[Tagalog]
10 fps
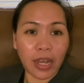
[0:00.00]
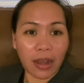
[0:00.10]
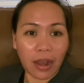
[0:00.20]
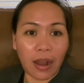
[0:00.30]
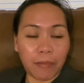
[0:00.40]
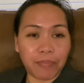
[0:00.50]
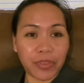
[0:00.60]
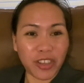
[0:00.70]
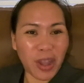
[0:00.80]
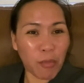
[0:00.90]
um,
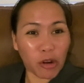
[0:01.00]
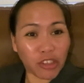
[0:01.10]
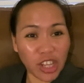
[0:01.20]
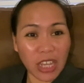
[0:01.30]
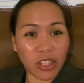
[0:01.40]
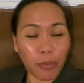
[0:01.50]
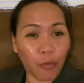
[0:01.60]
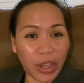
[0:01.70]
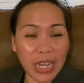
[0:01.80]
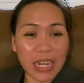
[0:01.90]
you got more chance of
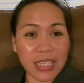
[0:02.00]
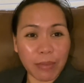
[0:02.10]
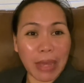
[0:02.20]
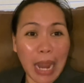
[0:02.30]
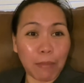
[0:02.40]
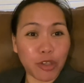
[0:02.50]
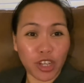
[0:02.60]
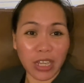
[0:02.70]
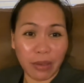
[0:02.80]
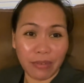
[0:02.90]
winning kasi marami
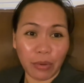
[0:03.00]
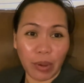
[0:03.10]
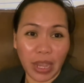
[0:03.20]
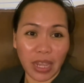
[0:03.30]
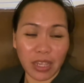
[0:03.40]
siyang giveaway.